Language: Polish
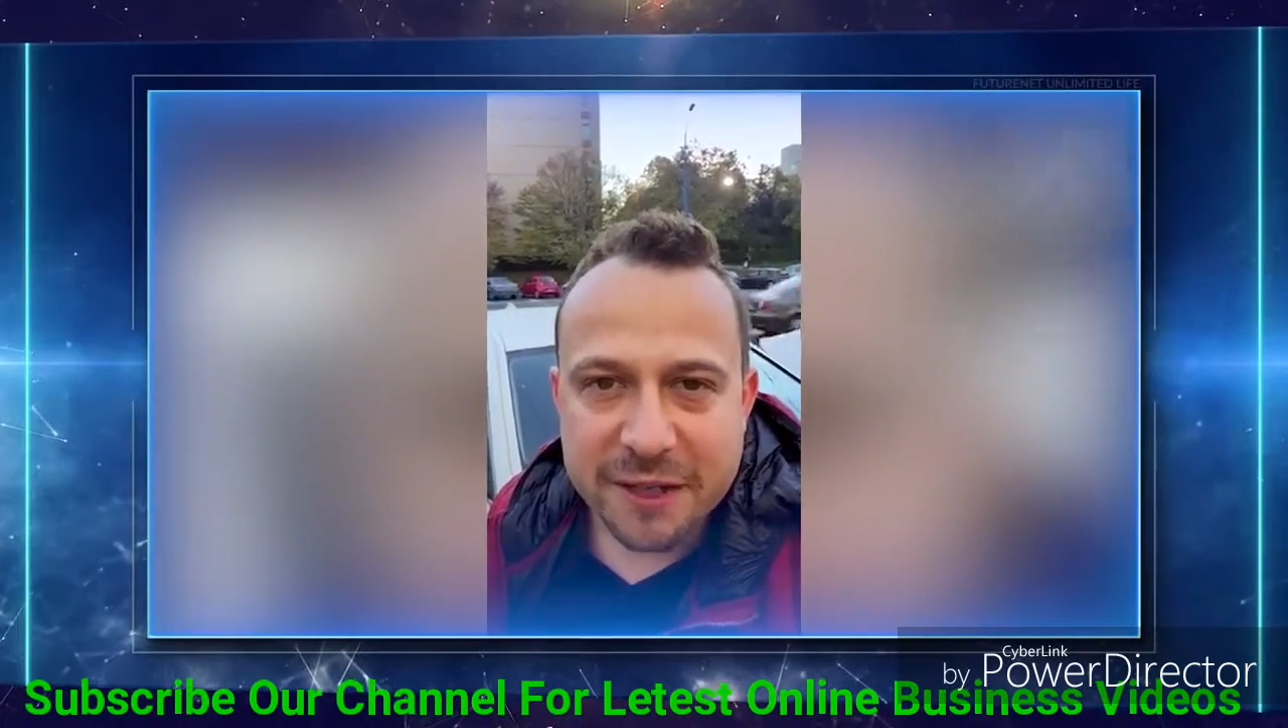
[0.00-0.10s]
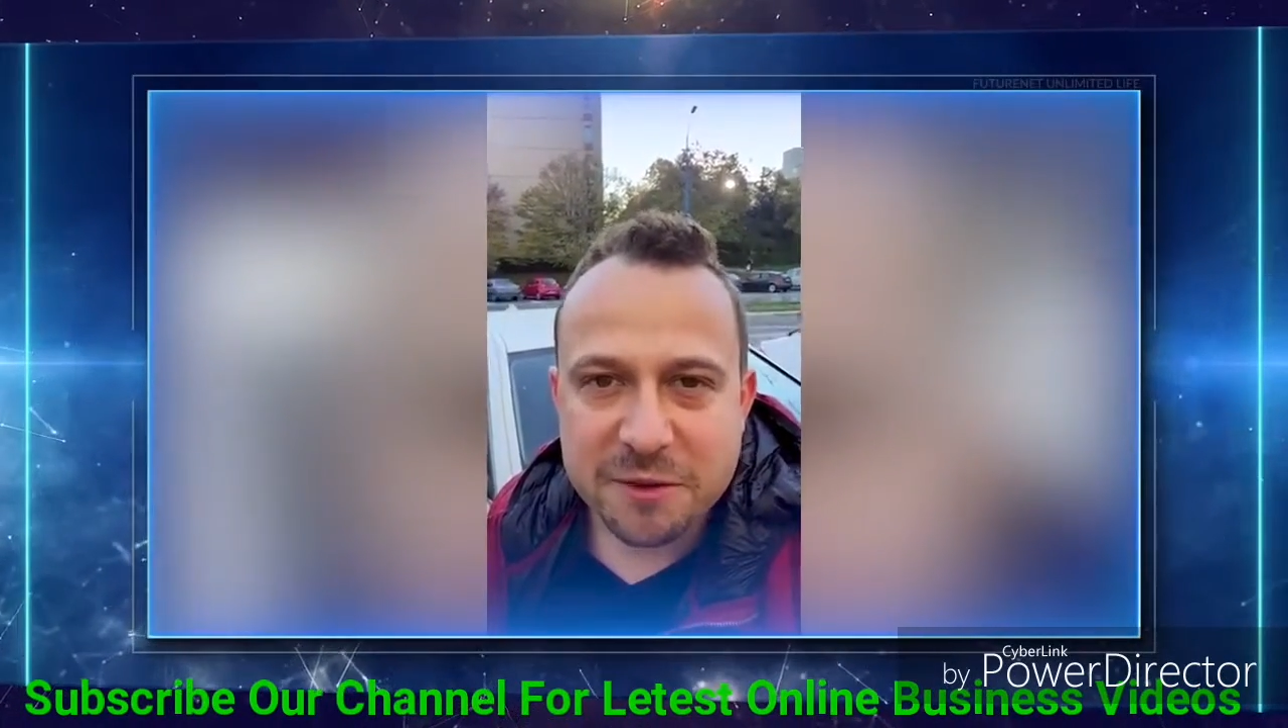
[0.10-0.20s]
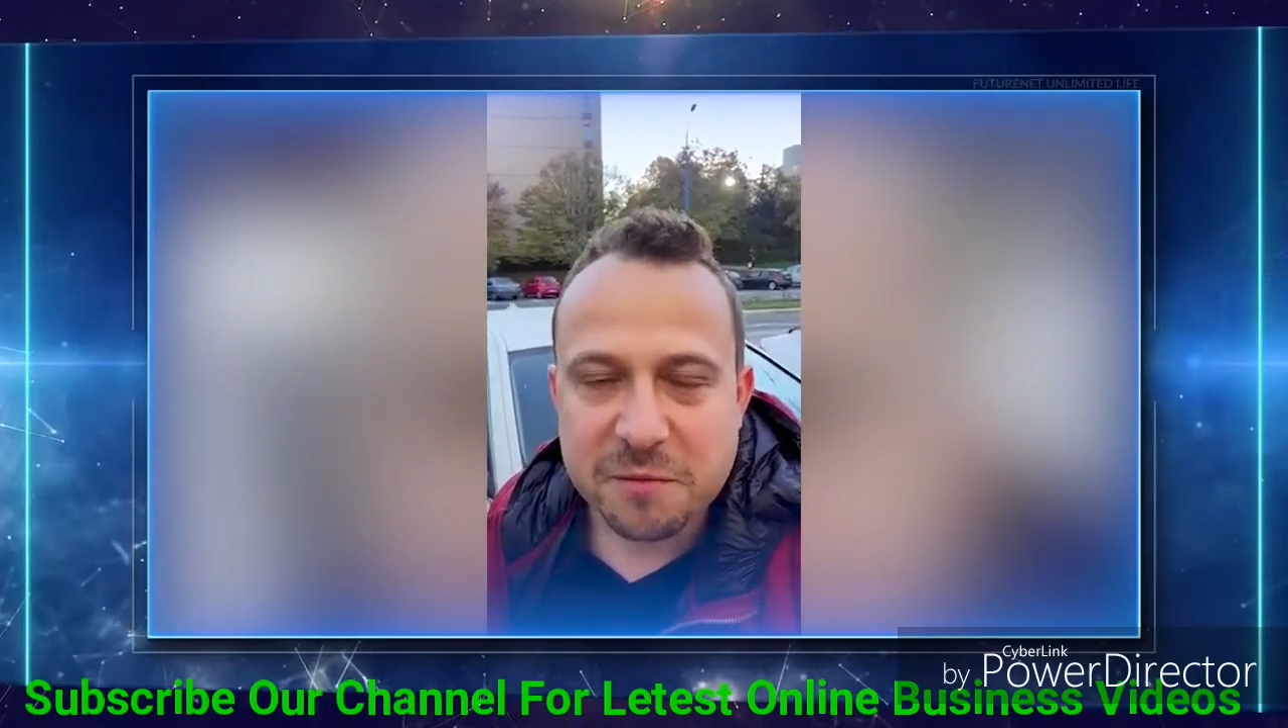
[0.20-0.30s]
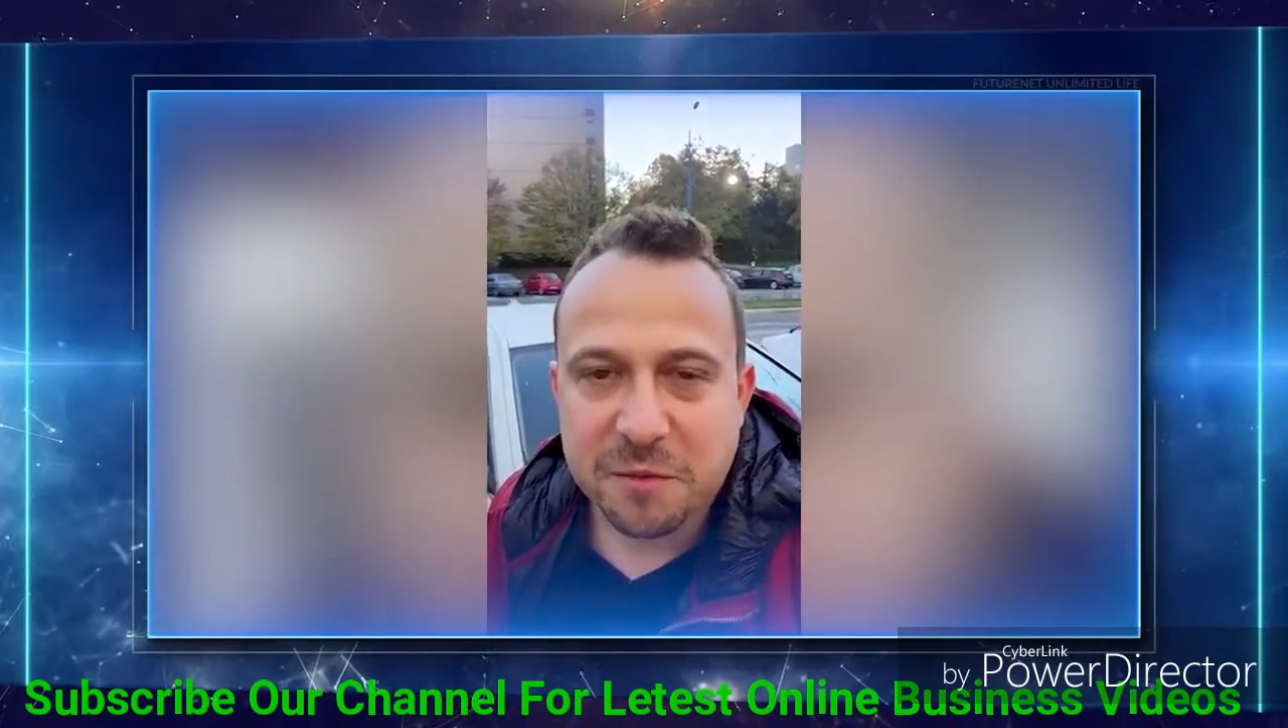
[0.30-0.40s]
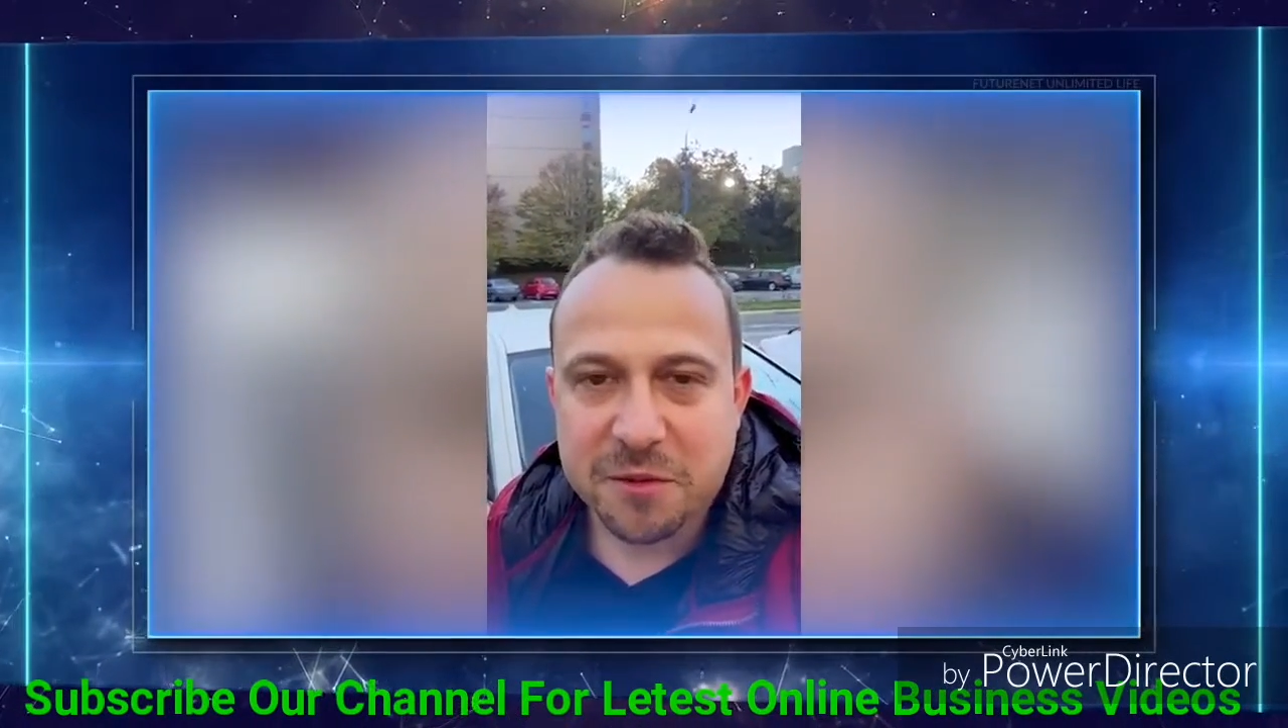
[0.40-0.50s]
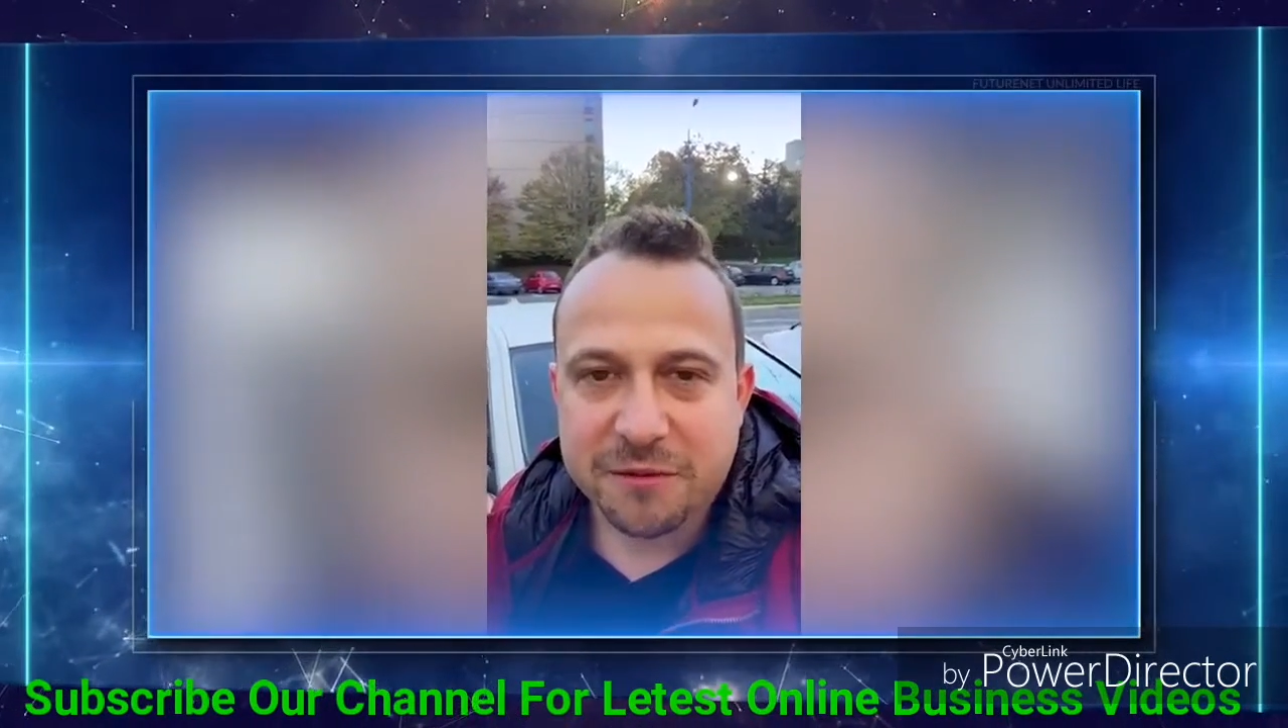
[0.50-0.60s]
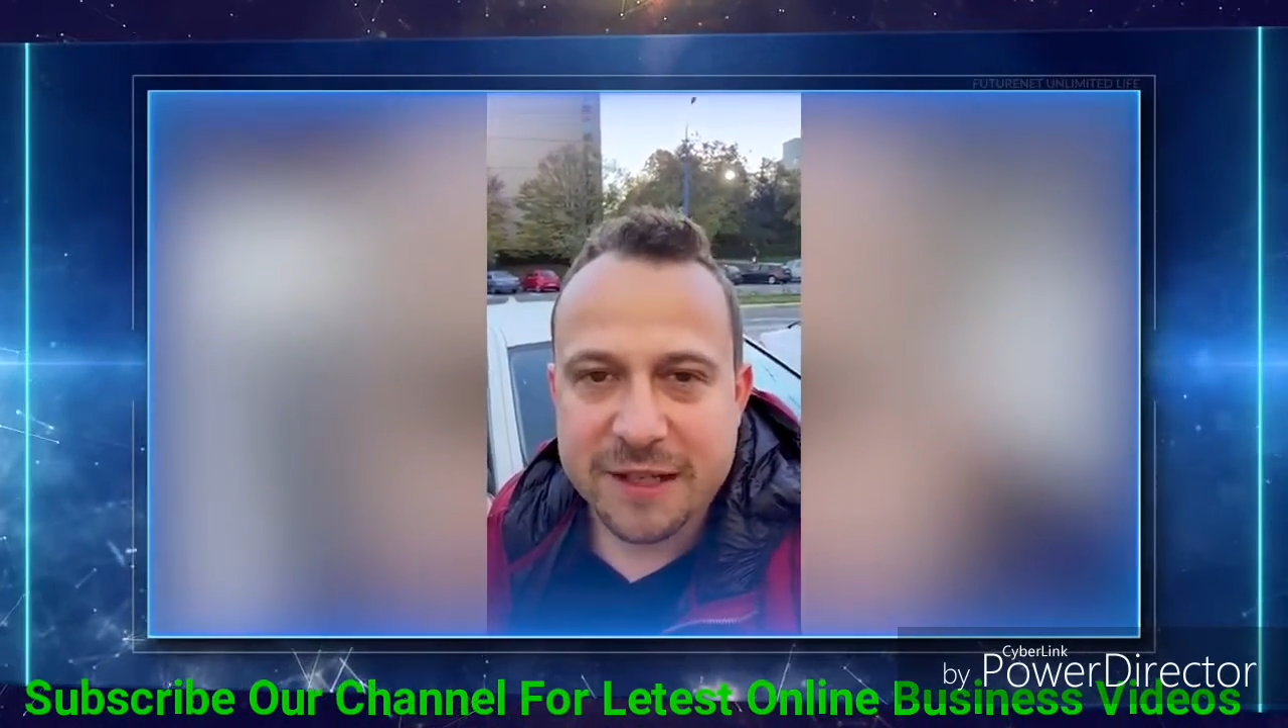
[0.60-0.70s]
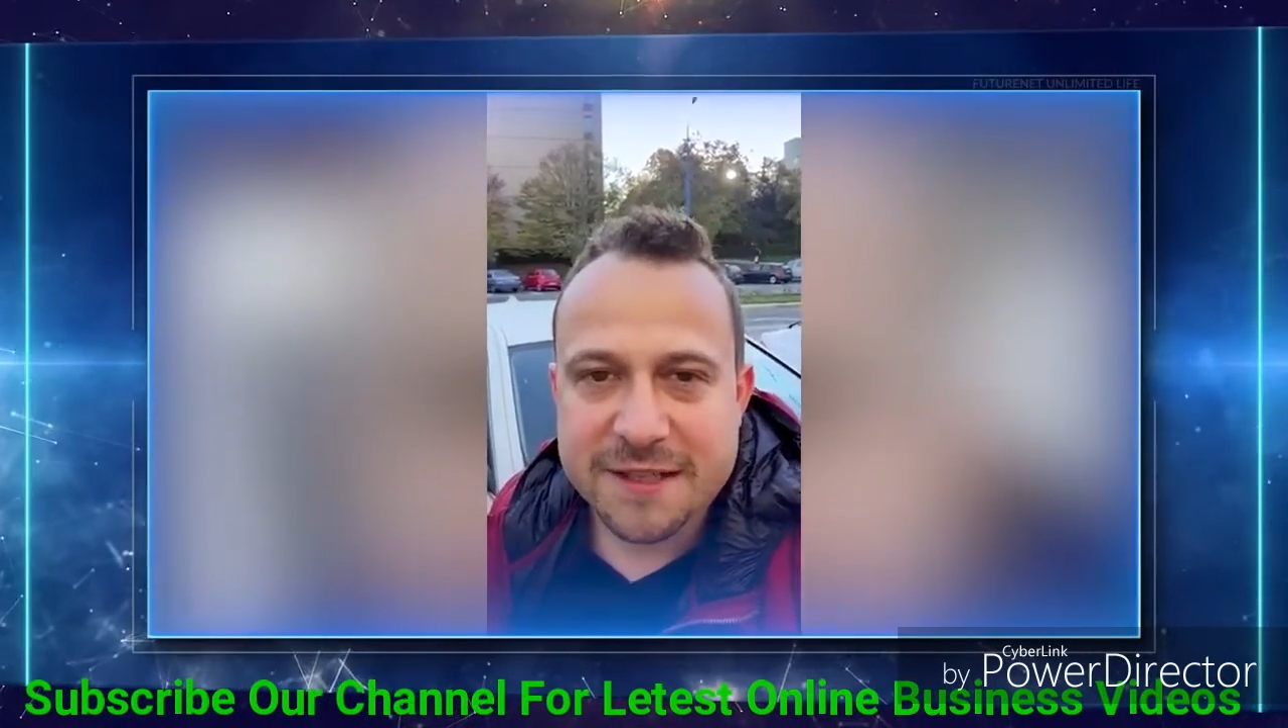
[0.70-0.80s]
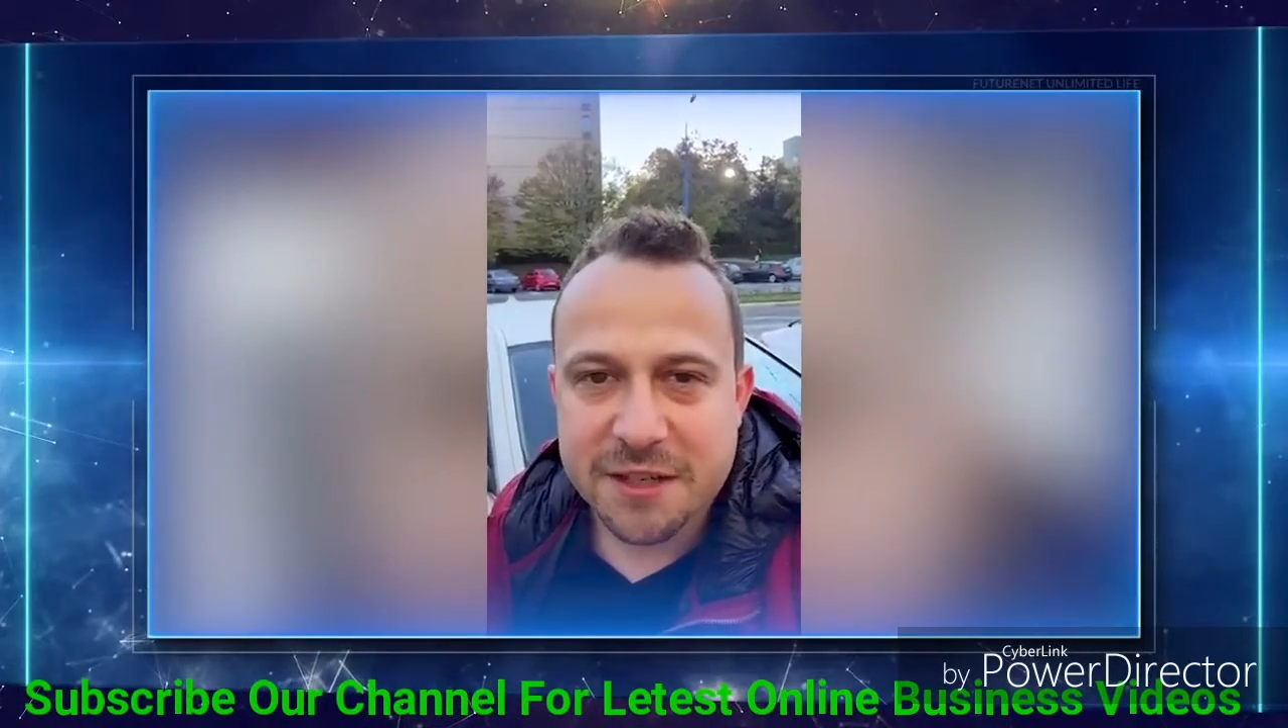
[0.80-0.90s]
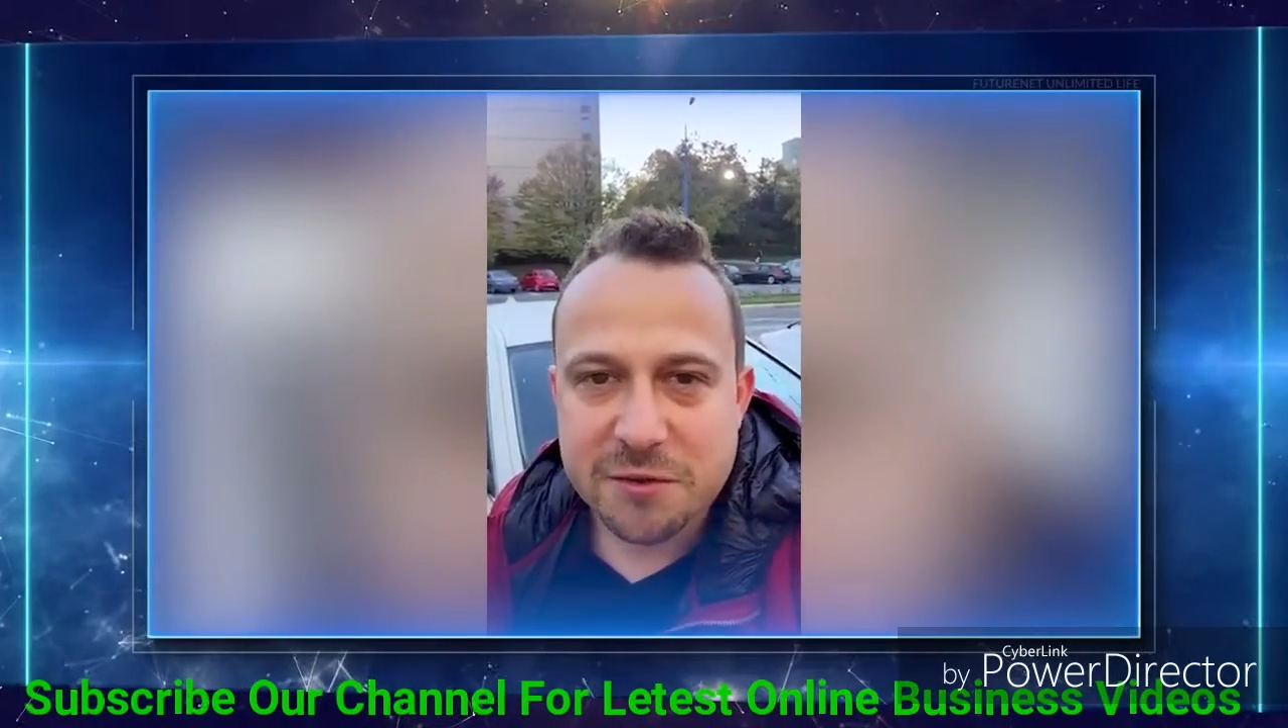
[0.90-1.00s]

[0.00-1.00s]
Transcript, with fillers: który poprowadzę